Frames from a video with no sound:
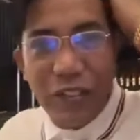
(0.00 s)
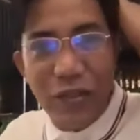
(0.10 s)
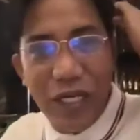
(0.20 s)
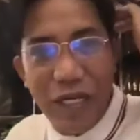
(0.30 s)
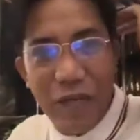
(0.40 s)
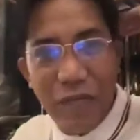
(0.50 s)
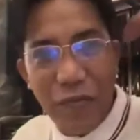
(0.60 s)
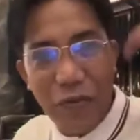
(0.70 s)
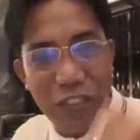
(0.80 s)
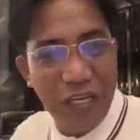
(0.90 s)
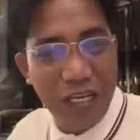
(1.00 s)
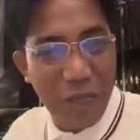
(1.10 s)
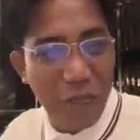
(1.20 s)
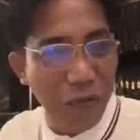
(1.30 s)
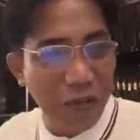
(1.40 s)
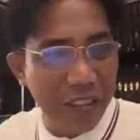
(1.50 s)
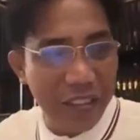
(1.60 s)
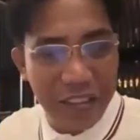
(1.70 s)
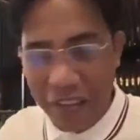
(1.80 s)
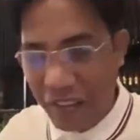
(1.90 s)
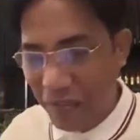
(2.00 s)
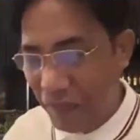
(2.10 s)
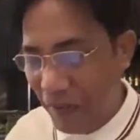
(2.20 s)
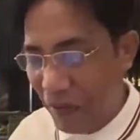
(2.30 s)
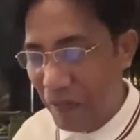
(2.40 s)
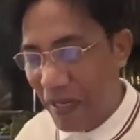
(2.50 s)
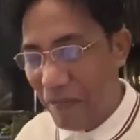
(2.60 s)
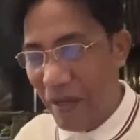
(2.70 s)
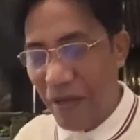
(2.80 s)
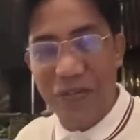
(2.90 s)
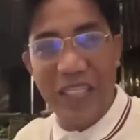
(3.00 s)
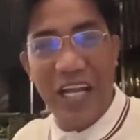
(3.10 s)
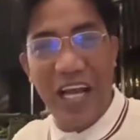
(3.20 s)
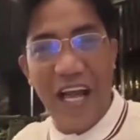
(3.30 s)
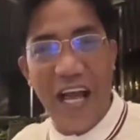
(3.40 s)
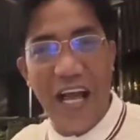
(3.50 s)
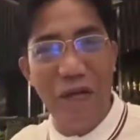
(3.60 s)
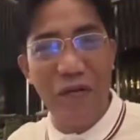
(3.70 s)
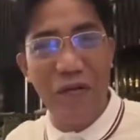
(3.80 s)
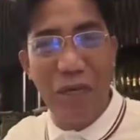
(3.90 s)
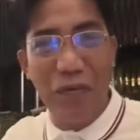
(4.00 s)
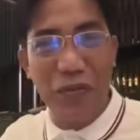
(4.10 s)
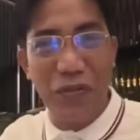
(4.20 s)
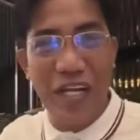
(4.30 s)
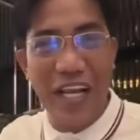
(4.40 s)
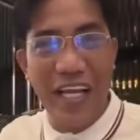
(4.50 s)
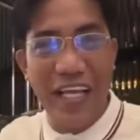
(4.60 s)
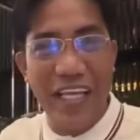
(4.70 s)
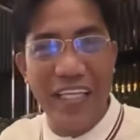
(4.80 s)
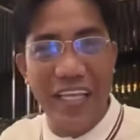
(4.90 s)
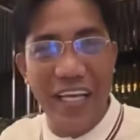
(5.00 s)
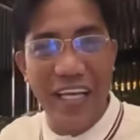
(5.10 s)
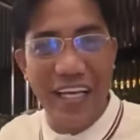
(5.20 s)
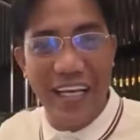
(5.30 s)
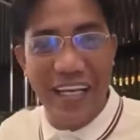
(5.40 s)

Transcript: Hindi ko alam kung sino nag-report. Uh, pero parang meron silang ayaw na post ko na nakikita.